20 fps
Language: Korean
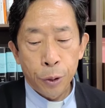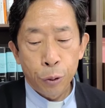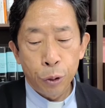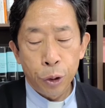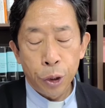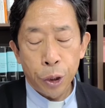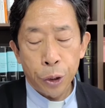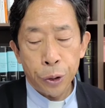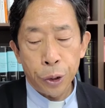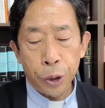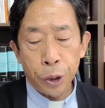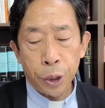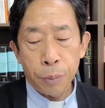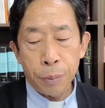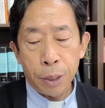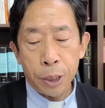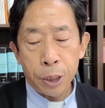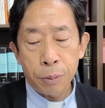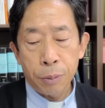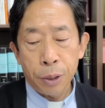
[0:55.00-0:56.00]
주님께서 이렇게
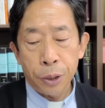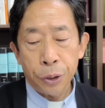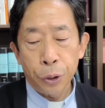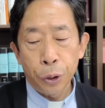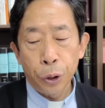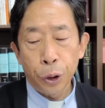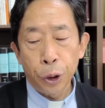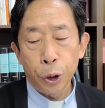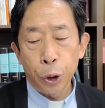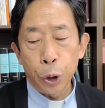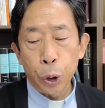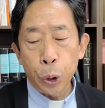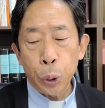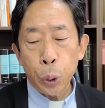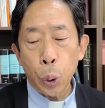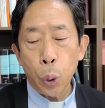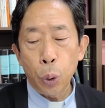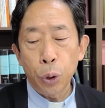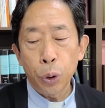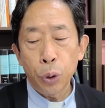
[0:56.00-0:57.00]
말씀하세요. 너희는
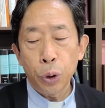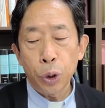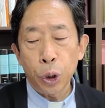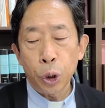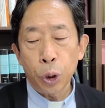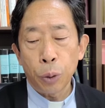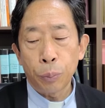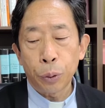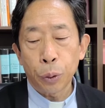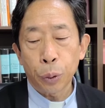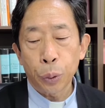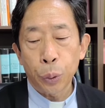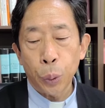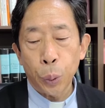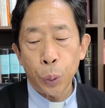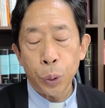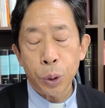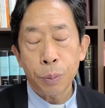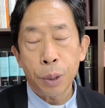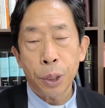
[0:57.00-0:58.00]
속는 일이 없도록
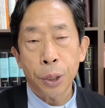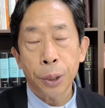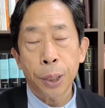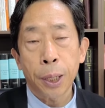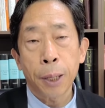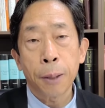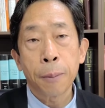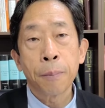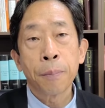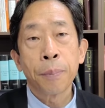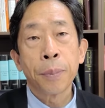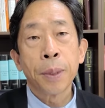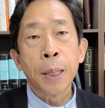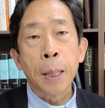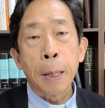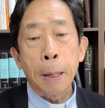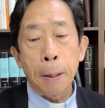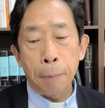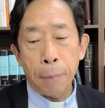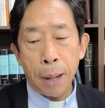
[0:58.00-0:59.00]
조심하여라.
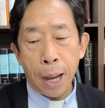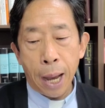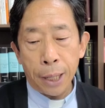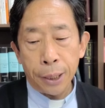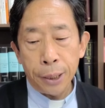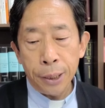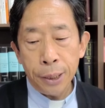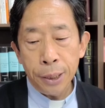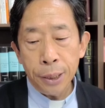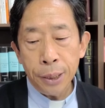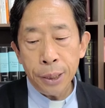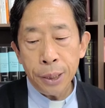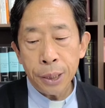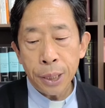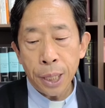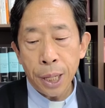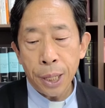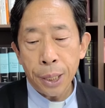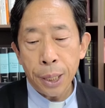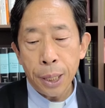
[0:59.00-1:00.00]
많은
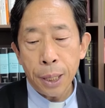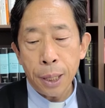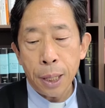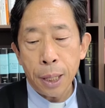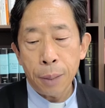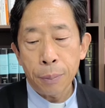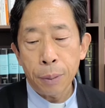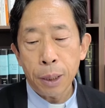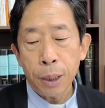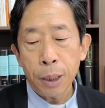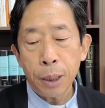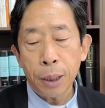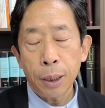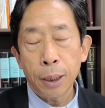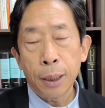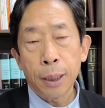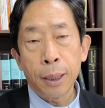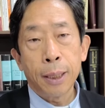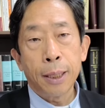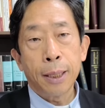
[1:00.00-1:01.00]
사람이
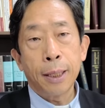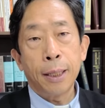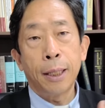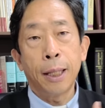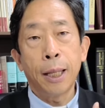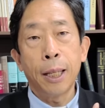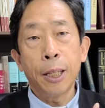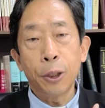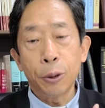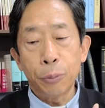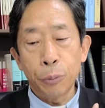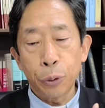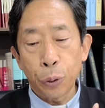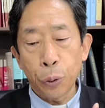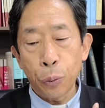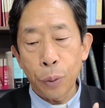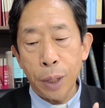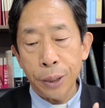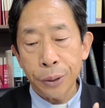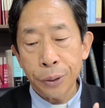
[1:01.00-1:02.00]
내
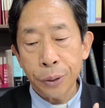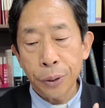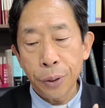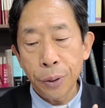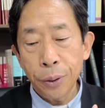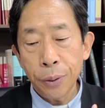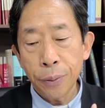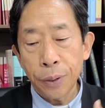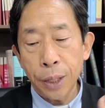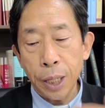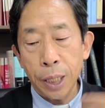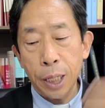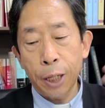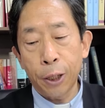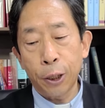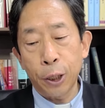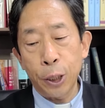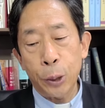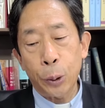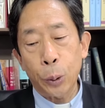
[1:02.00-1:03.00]
이름으로 와서 내가
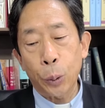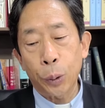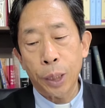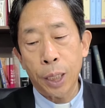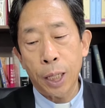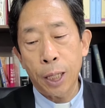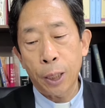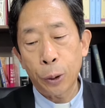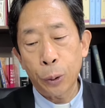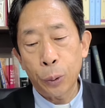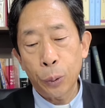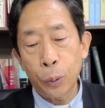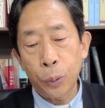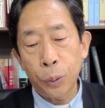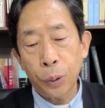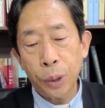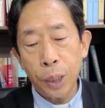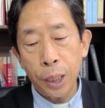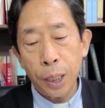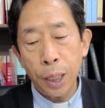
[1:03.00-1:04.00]
그리스도다.
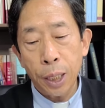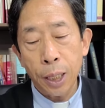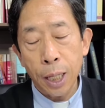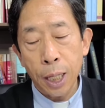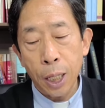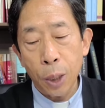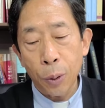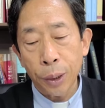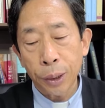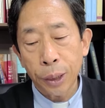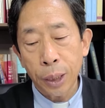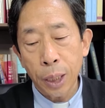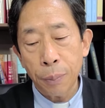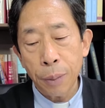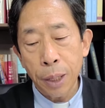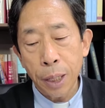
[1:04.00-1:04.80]
또 때가 가까웠다